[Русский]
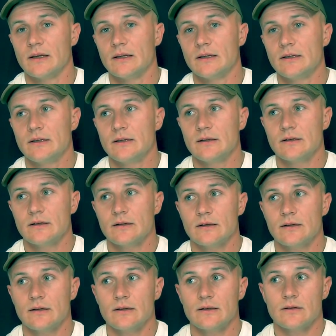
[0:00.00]
И,
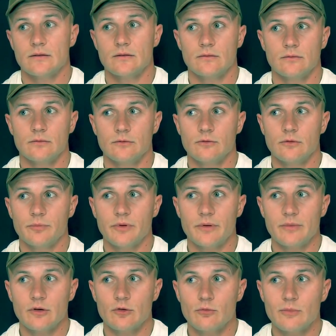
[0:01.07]
э, ну, к
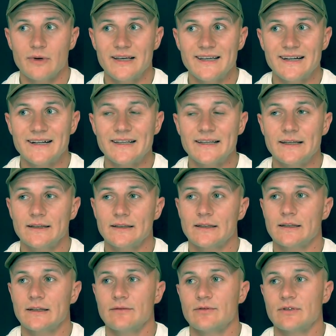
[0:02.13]
примеру, мои
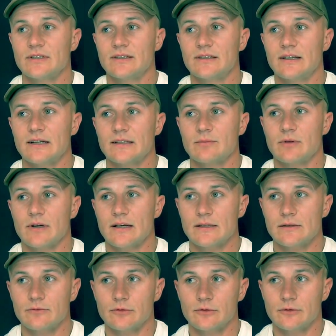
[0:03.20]
клиенты всегда
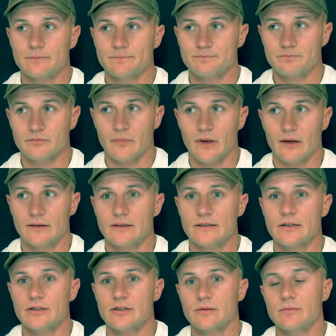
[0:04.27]
сбрасывают
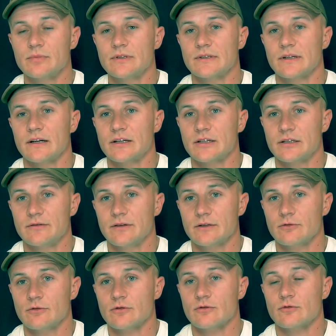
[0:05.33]
достаточно быстро лишний вес,
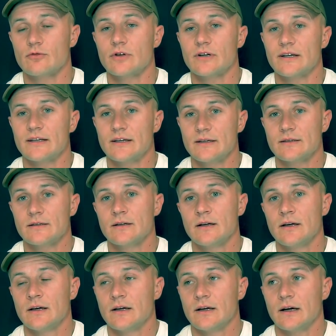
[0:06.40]
то есть сколько есть,
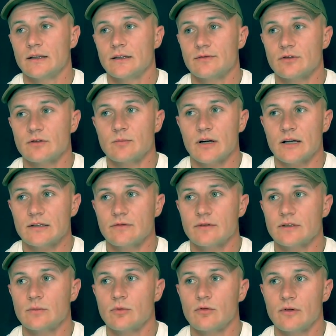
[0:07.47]
это все
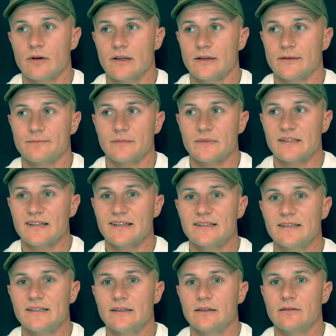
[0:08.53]
сбрасывается буквально за
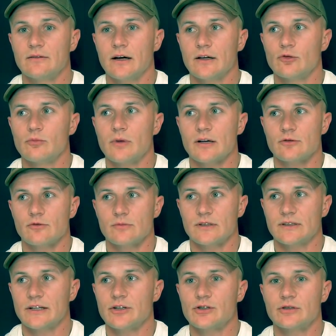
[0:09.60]
1-2, ну максимум за
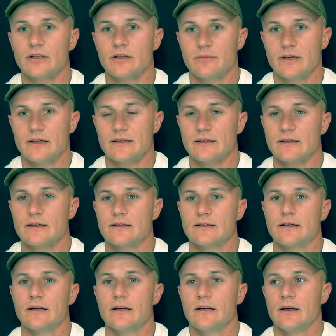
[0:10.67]
3-4 месяца, если